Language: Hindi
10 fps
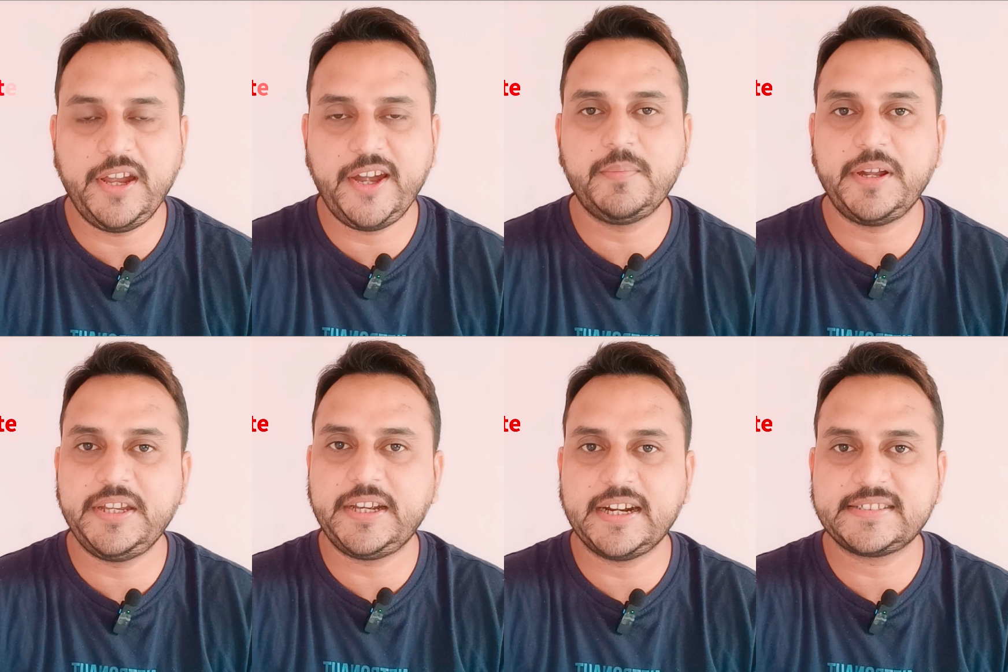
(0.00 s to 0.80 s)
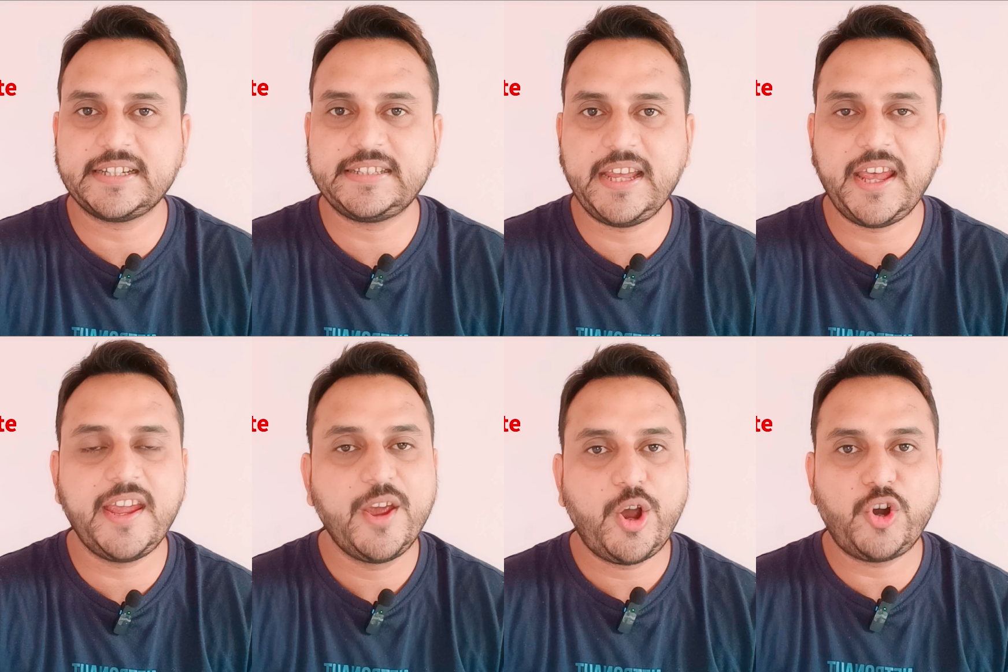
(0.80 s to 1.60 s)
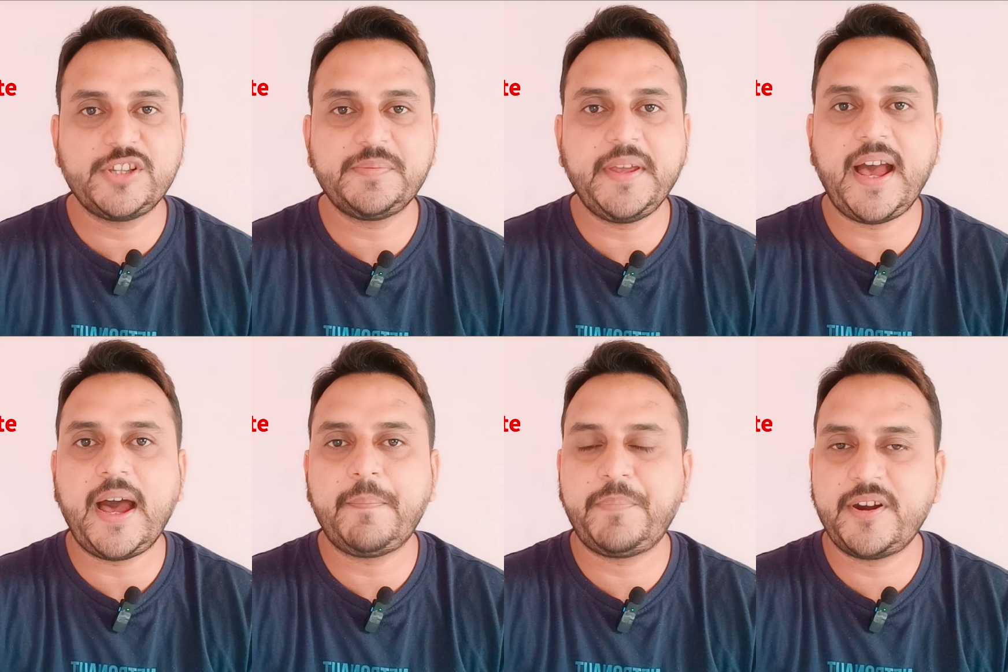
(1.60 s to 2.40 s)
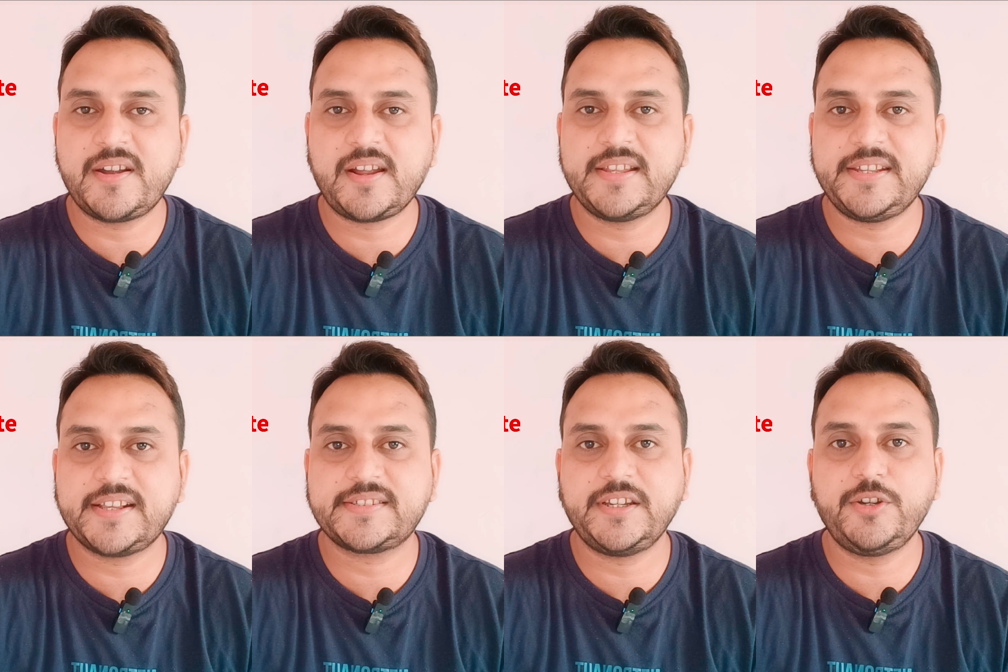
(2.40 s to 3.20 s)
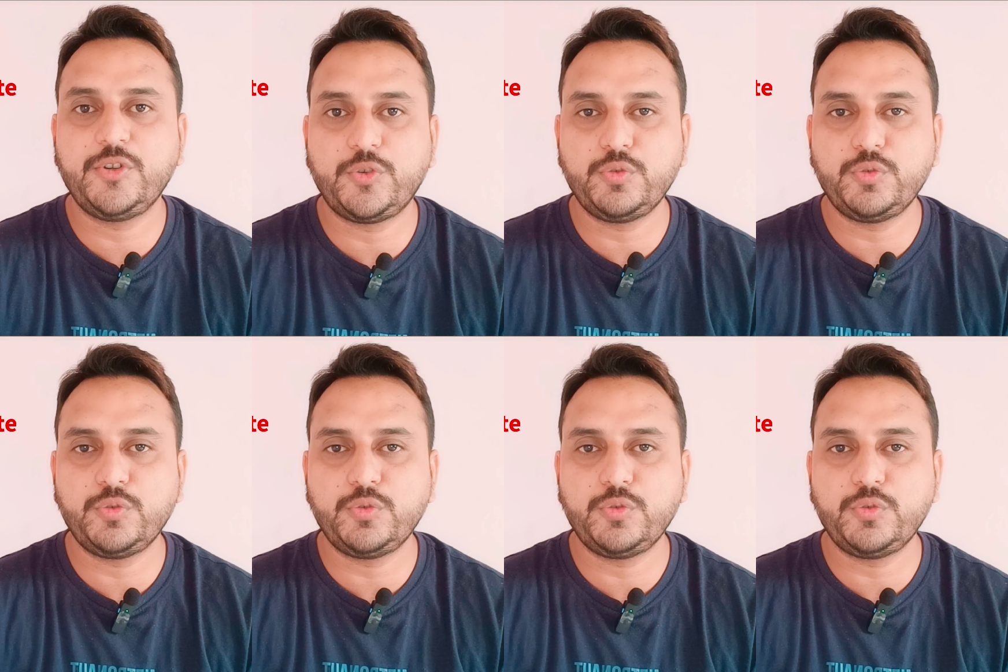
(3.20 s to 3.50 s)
एड मनी कर सकते हैं और इसमें आप पर ट्रांजेक्शन